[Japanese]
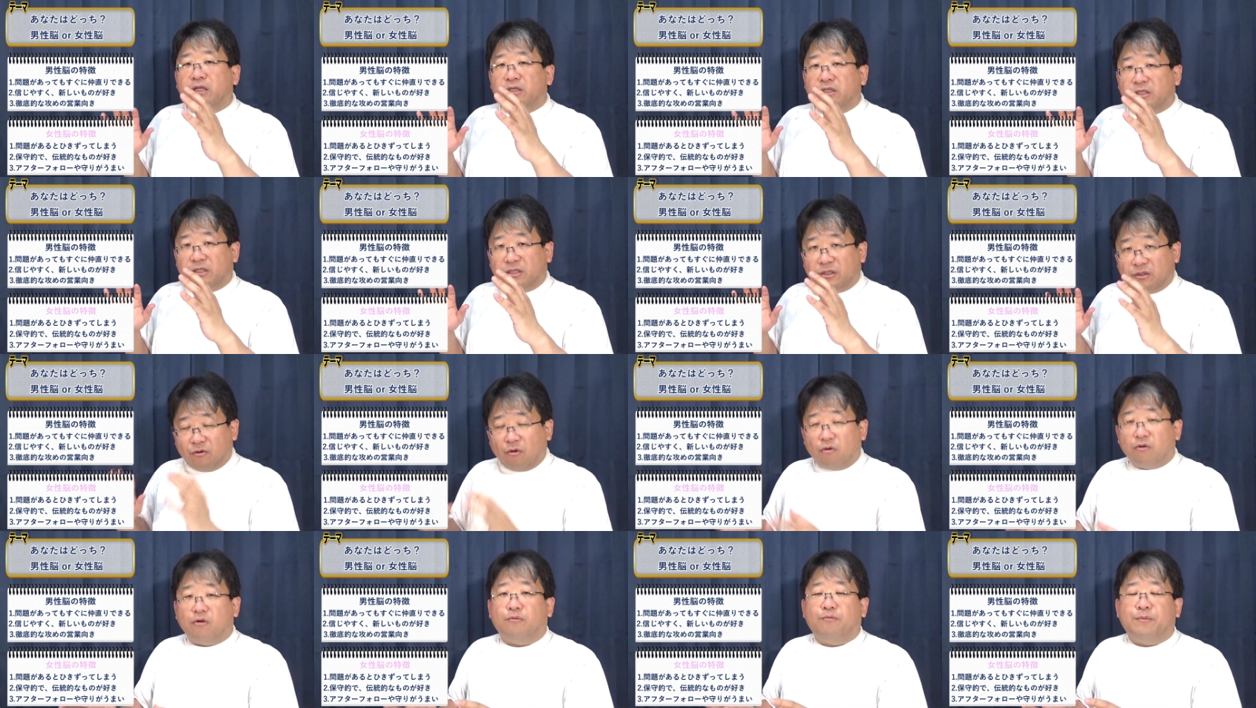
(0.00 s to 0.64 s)

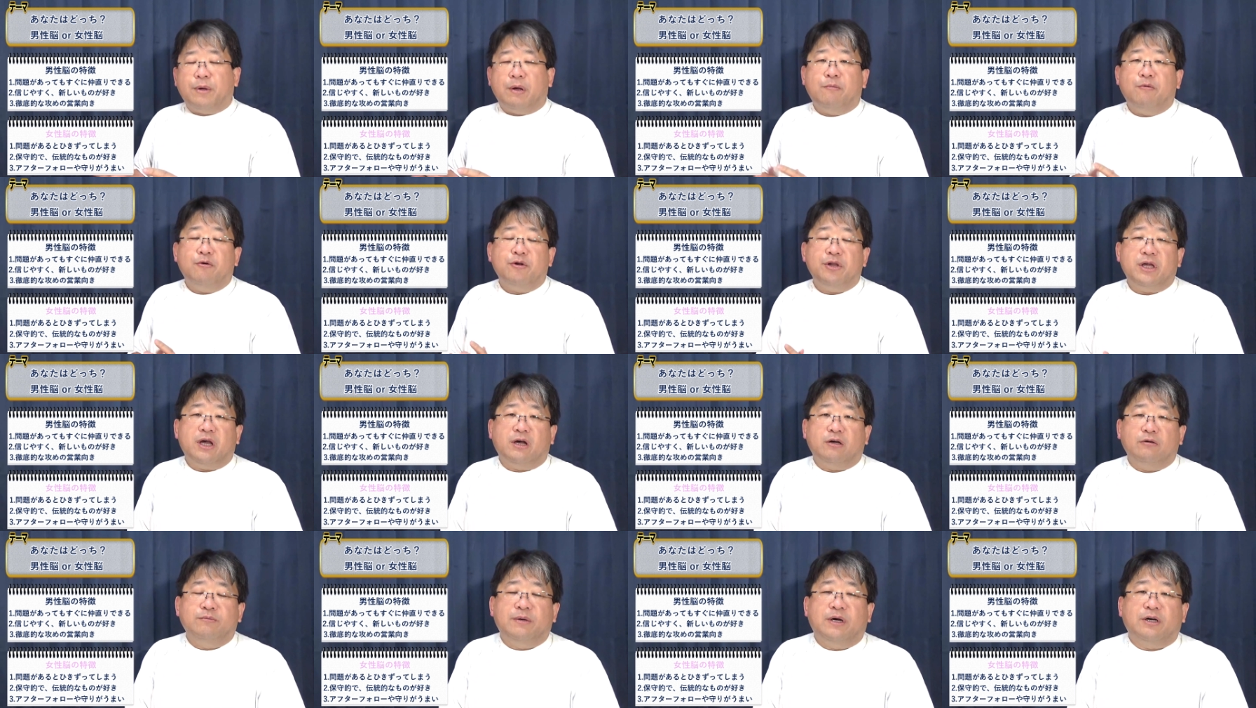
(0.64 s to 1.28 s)
すごく守
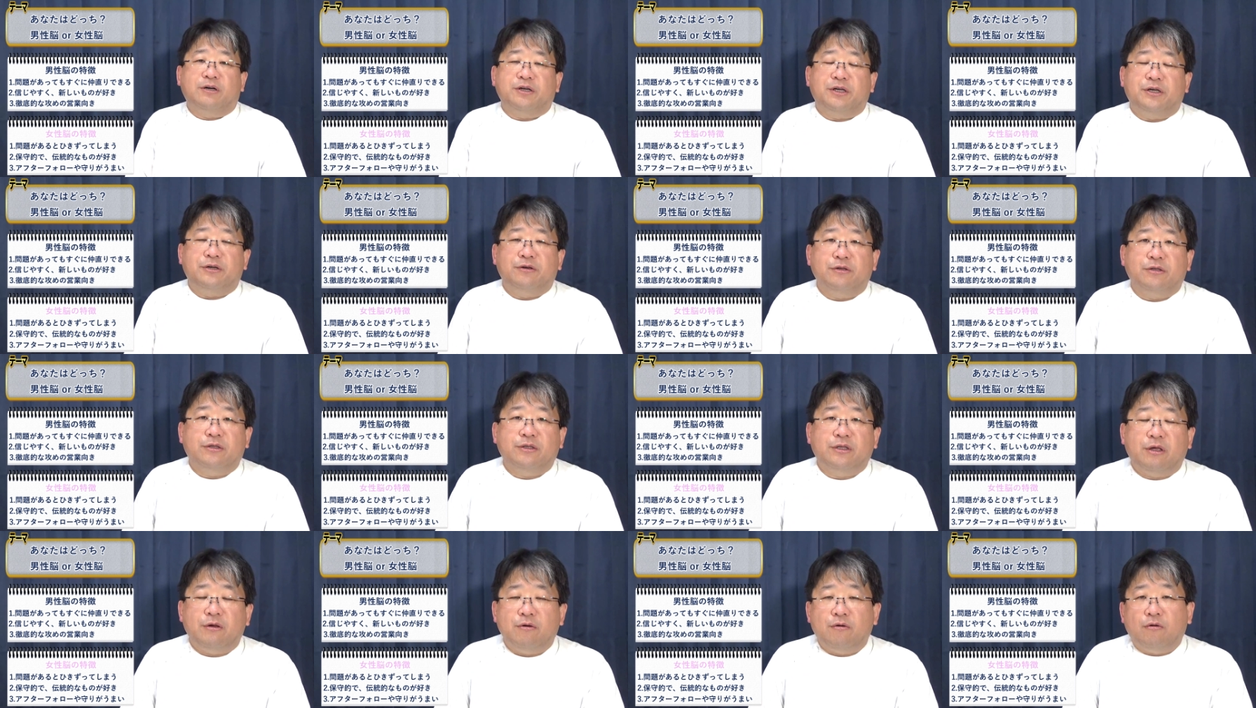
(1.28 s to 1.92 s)
りがうまくいくっ
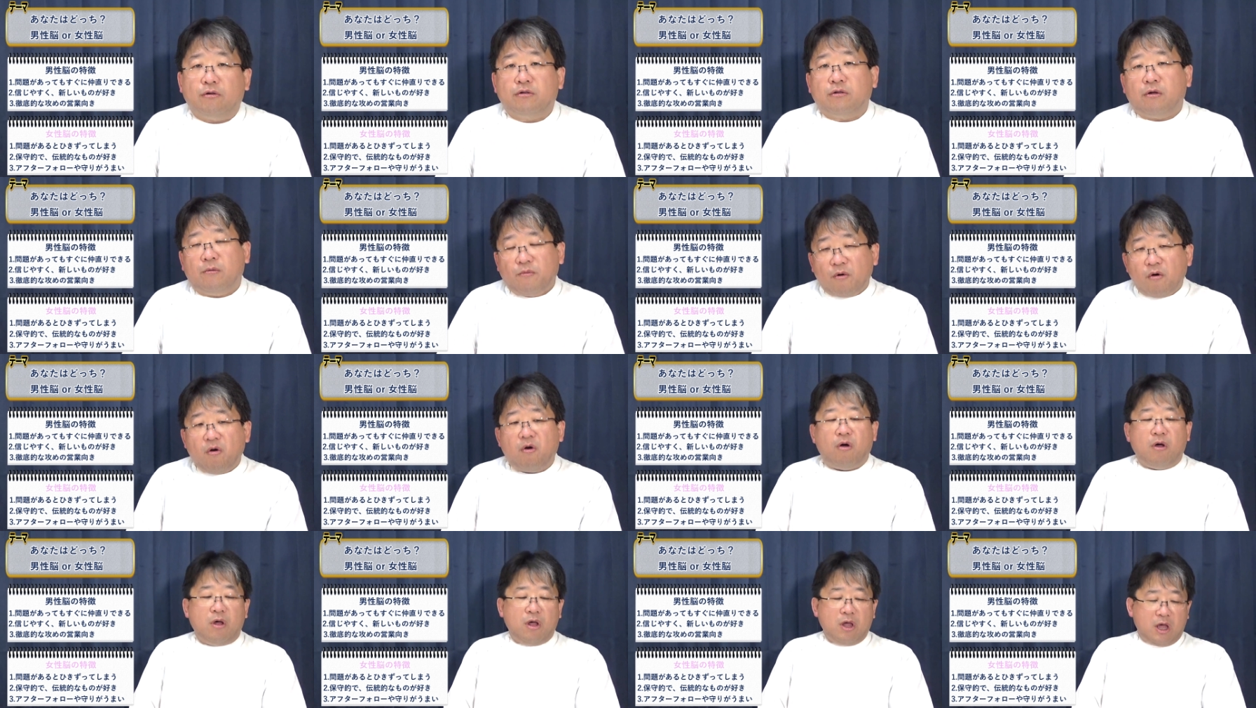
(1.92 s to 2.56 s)
ていうこと
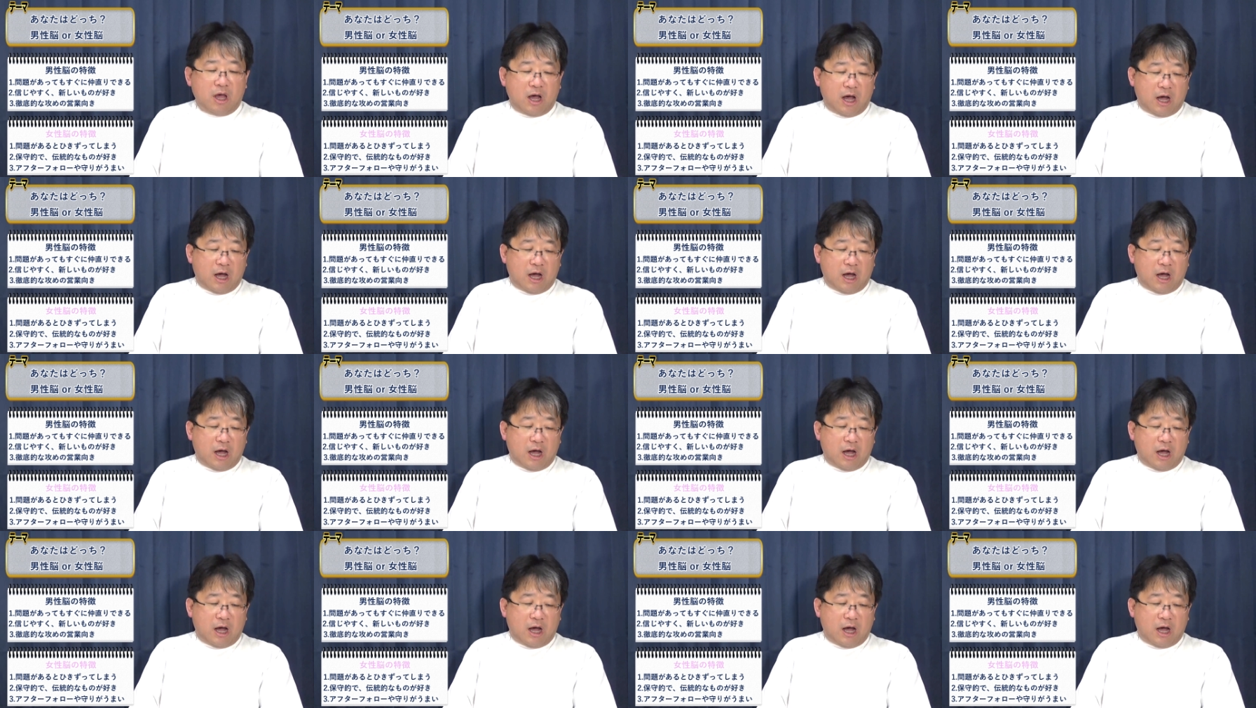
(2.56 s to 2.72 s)
も、